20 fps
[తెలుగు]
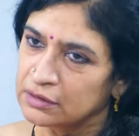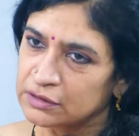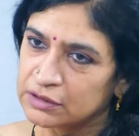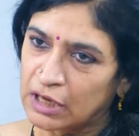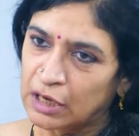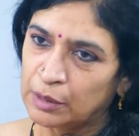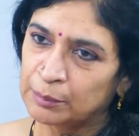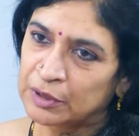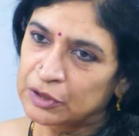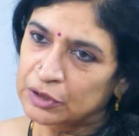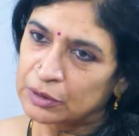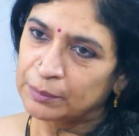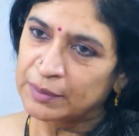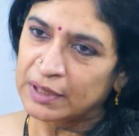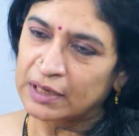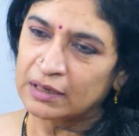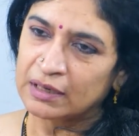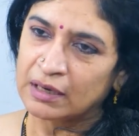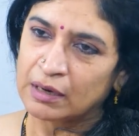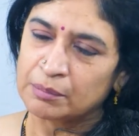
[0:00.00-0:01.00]
చాలా మటుకు
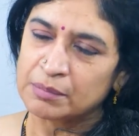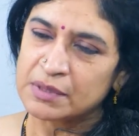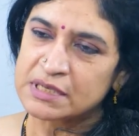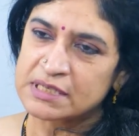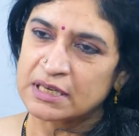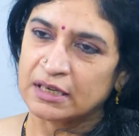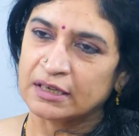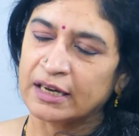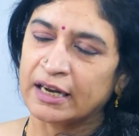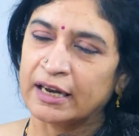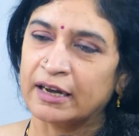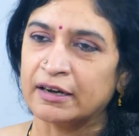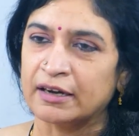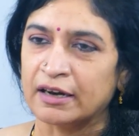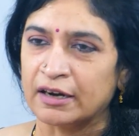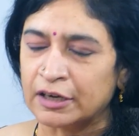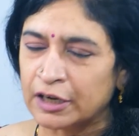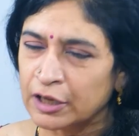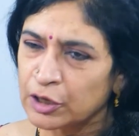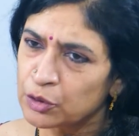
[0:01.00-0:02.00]
మిరకల్ నెంబర్స్ అంటే
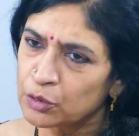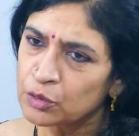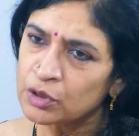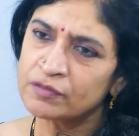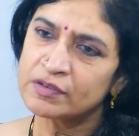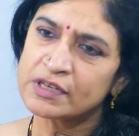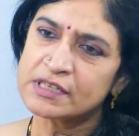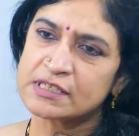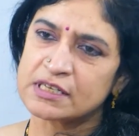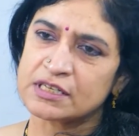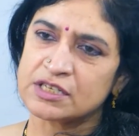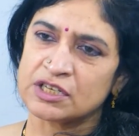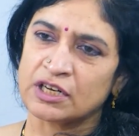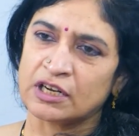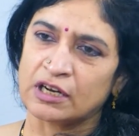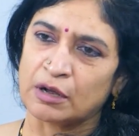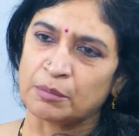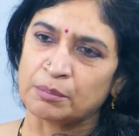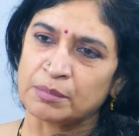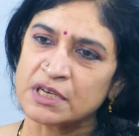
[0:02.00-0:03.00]
ఏంటంటే యూనివర్స్ ఇచ్చిన
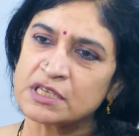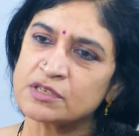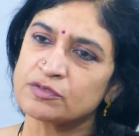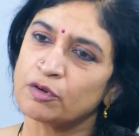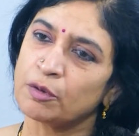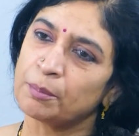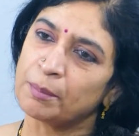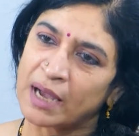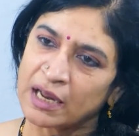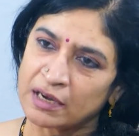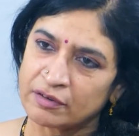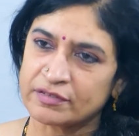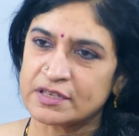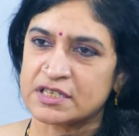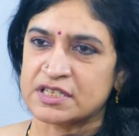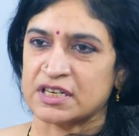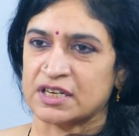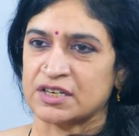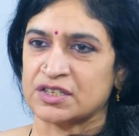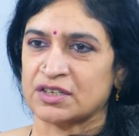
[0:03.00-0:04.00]
నెంబర్స్ ఫర్
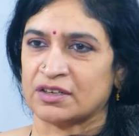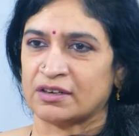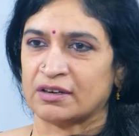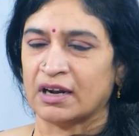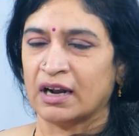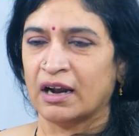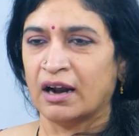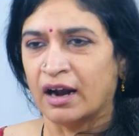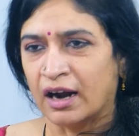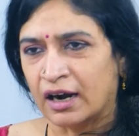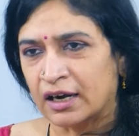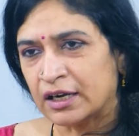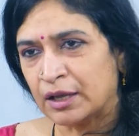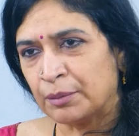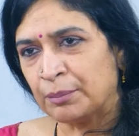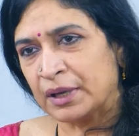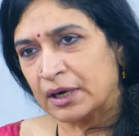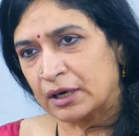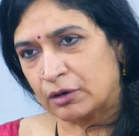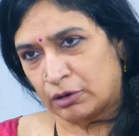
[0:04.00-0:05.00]
మేనిఫెస్టేషన్ అంటే
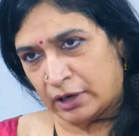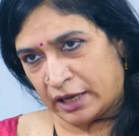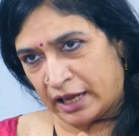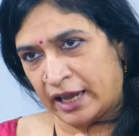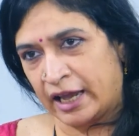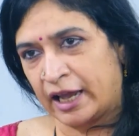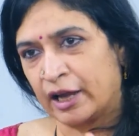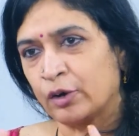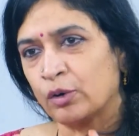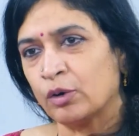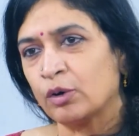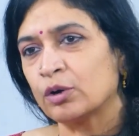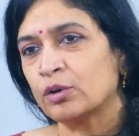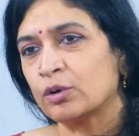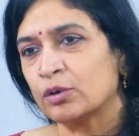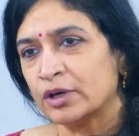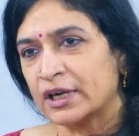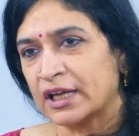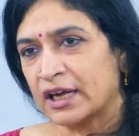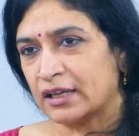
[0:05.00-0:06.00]
మీరు ఏం
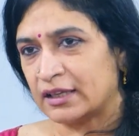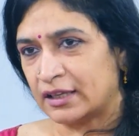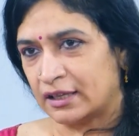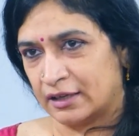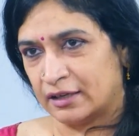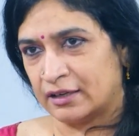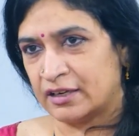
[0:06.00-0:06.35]
కోరుకుంటే అది